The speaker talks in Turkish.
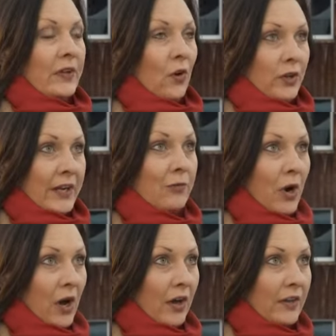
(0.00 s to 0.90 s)
toplantılarına
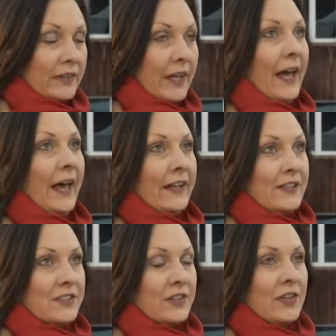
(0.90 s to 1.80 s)
davet
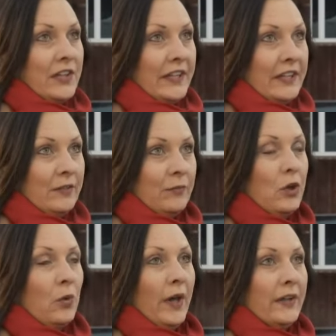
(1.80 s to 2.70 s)
edilmemesine de değinen Blair
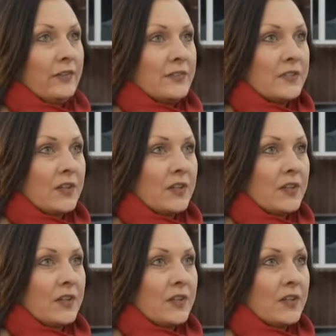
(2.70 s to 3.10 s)
konunun